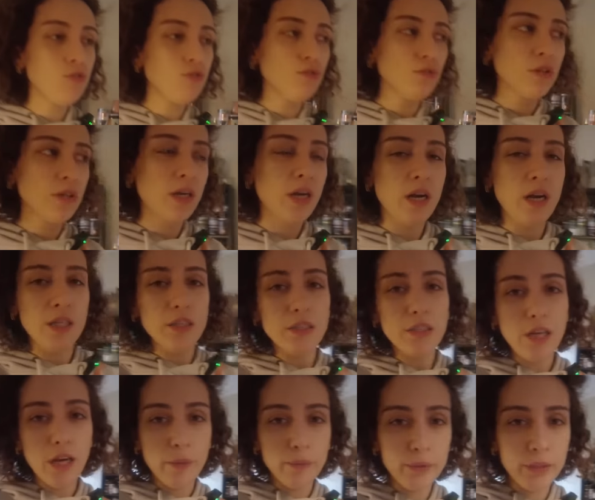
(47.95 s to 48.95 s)
Çünkü garanti
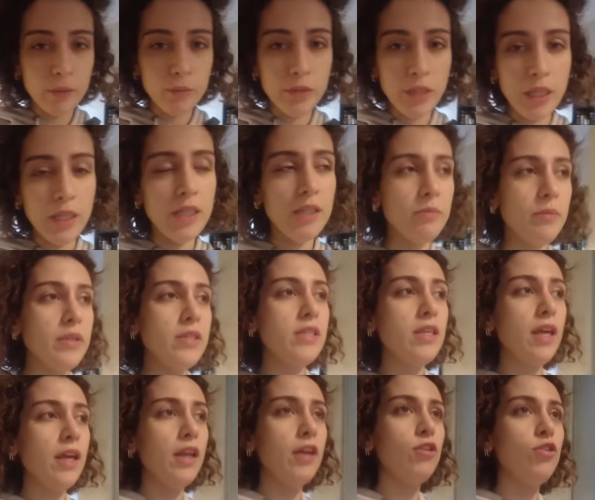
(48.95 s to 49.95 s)
kapsamına girmesi
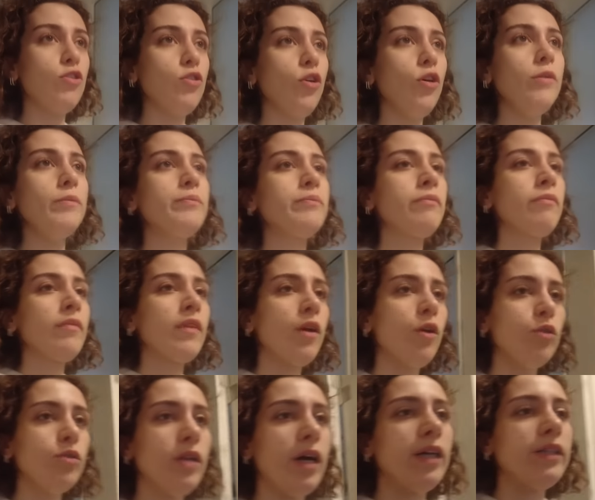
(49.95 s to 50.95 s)
gerekiyor.
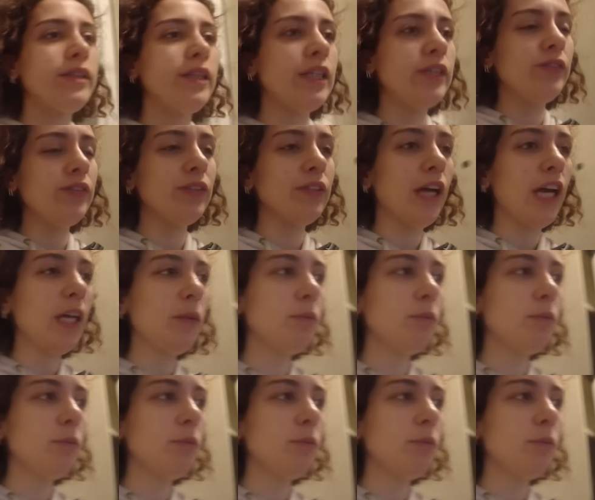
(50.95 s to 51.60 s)
Onlar tarafından